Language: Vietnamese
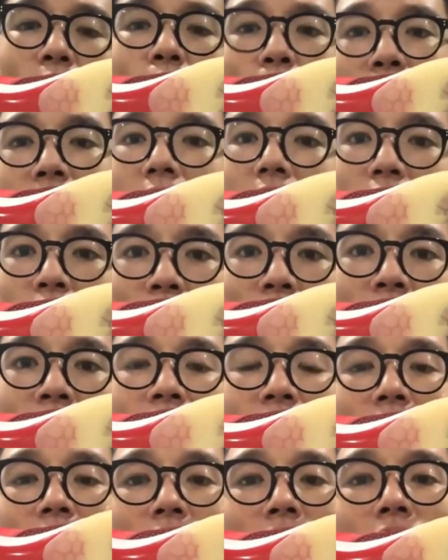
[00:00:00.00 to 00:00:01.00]
hỗ trợ cho
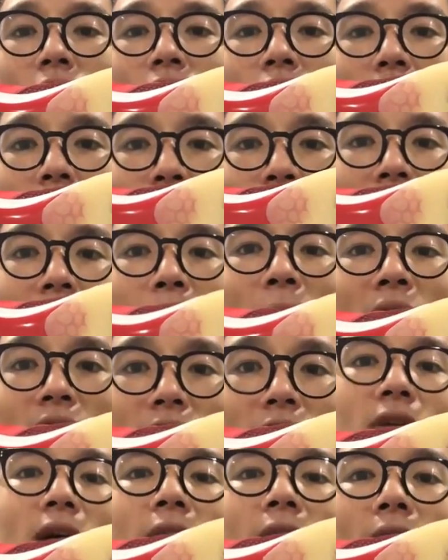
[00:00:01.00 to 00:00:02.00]
việc chúng ta bật
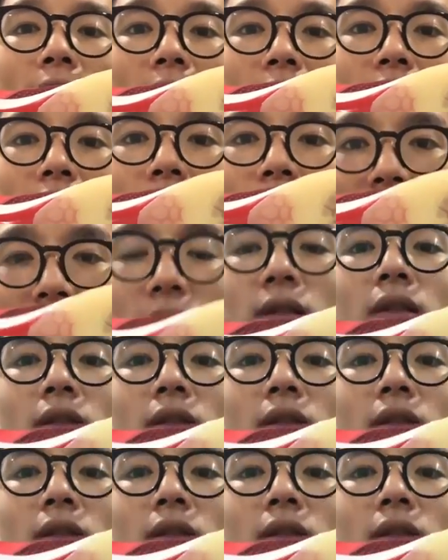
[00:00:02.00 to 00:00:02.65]
và tiếp đất